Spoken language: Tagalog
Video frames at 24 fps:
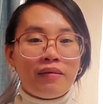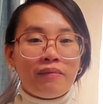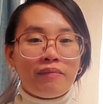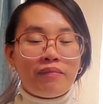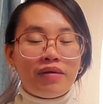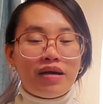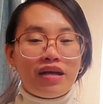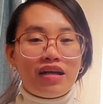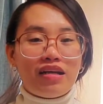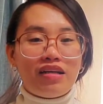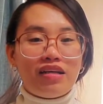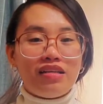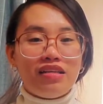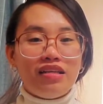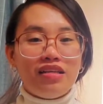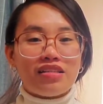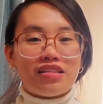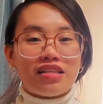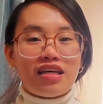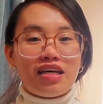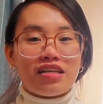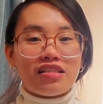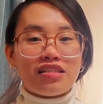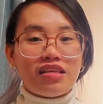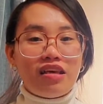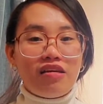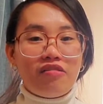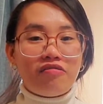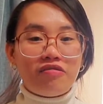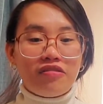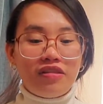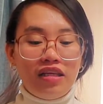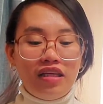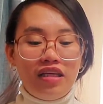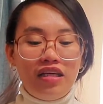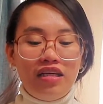para na din sa
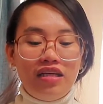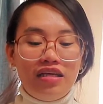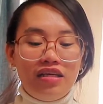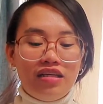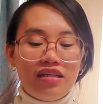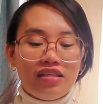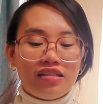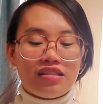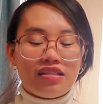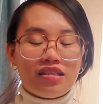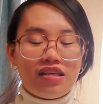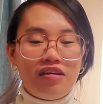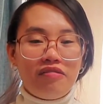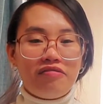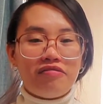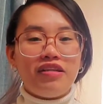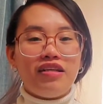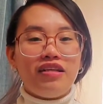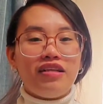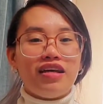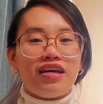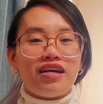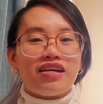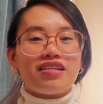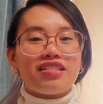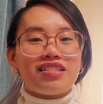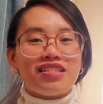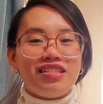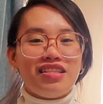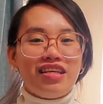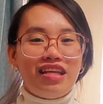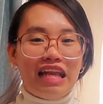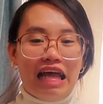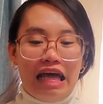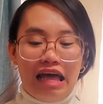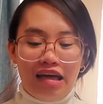safety, safetyness
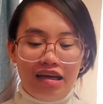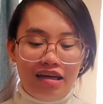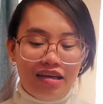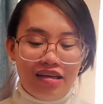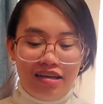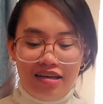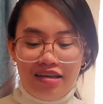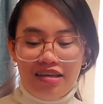nila.